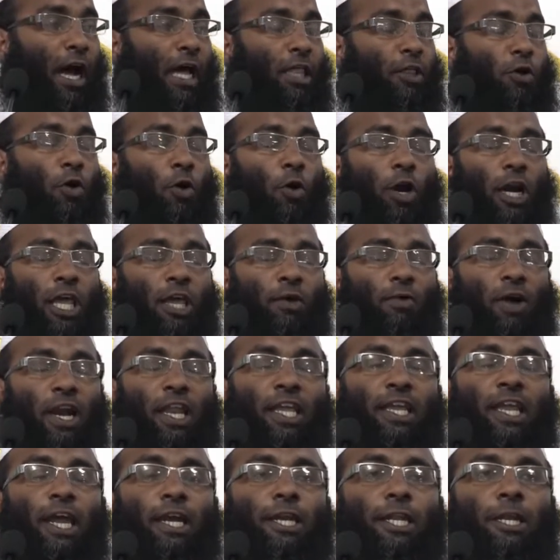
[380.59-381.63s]
அது உங்களை
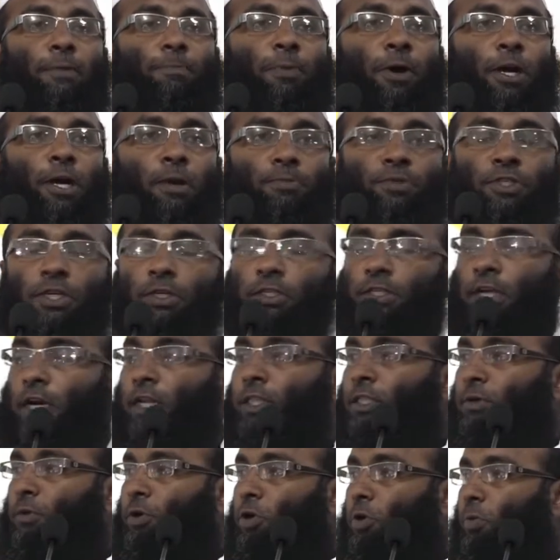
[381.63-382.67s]
வழிகேட்டின் பக்கம்
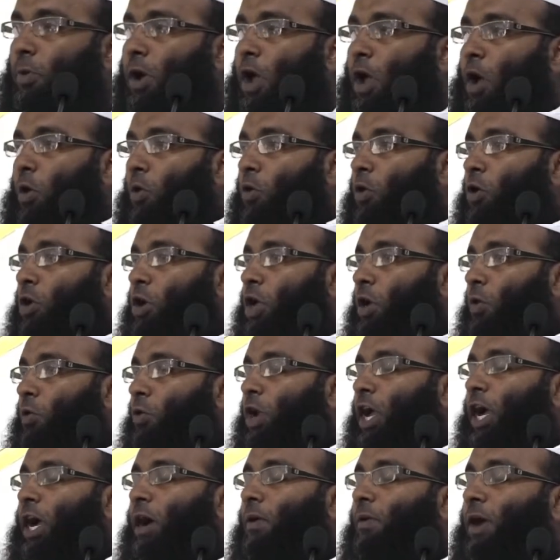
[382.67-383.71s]
செலுத்திவிடும் உங்களுடைய
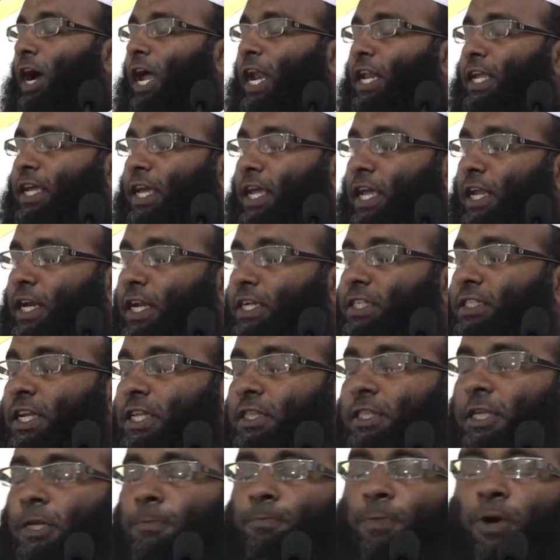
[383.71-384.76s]
உலக வாழ்க்கையை
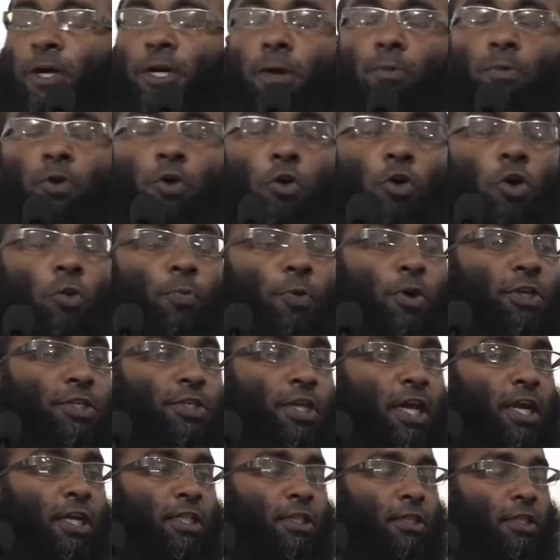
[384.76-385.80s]
நஷ்டத்தின் பக்கம் கொண்டு போய்
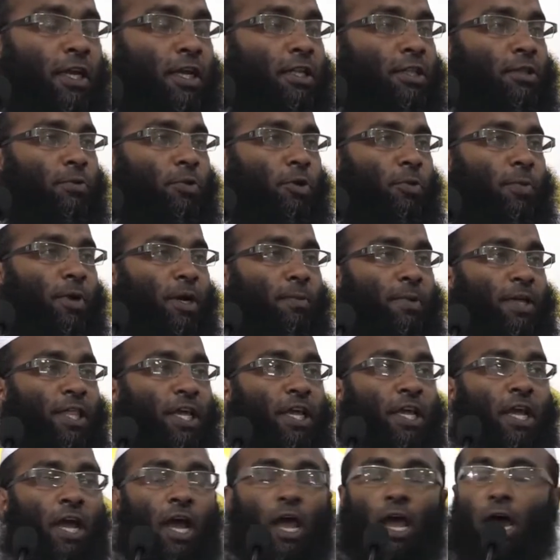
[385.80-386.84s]
சே சேர்த்துவிடும்
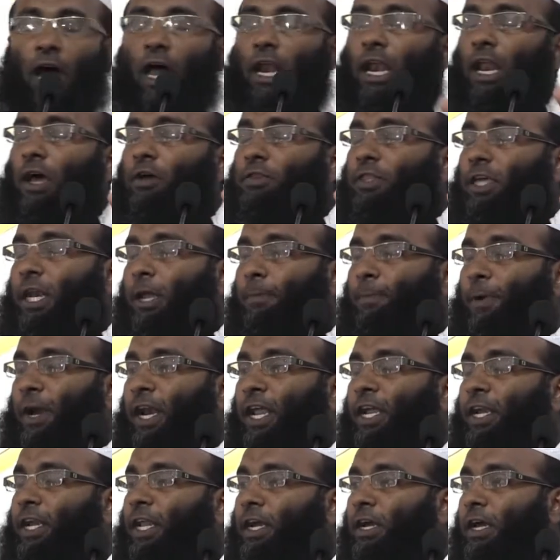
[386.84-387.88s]
என்பதை அல்லாஹு தாலா
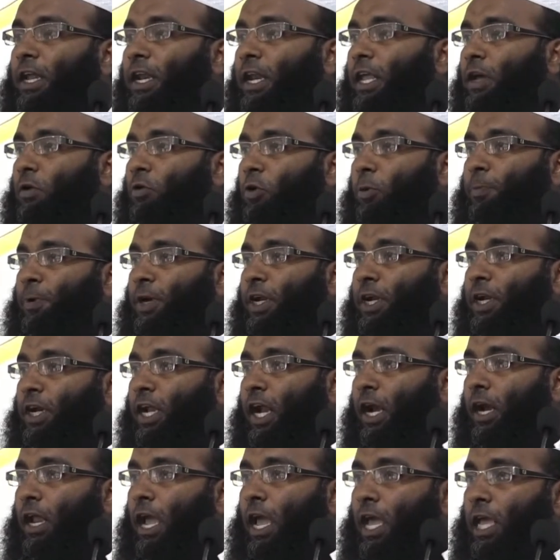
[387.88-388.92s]
பல இடங்களிலே
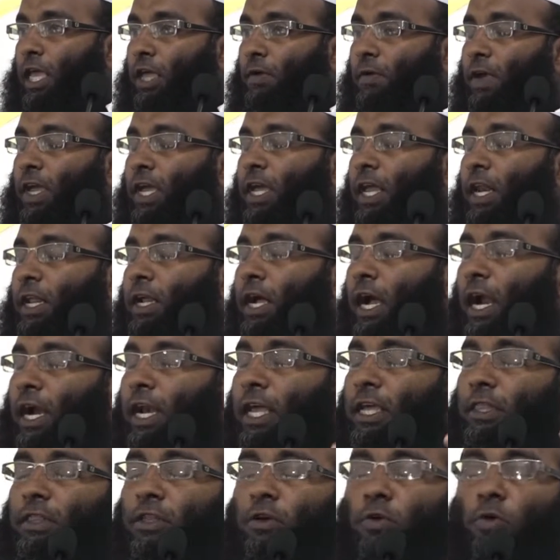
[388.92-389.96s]
குறிப்பிடுகின்றான் இவைகள்
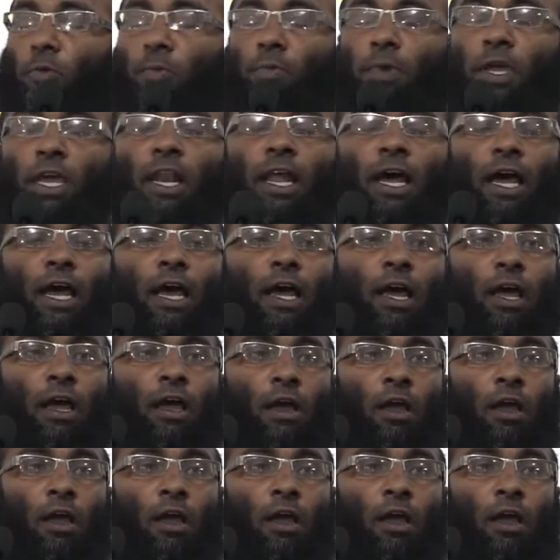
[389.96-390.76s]
அனைத்துக்கும் மேலாக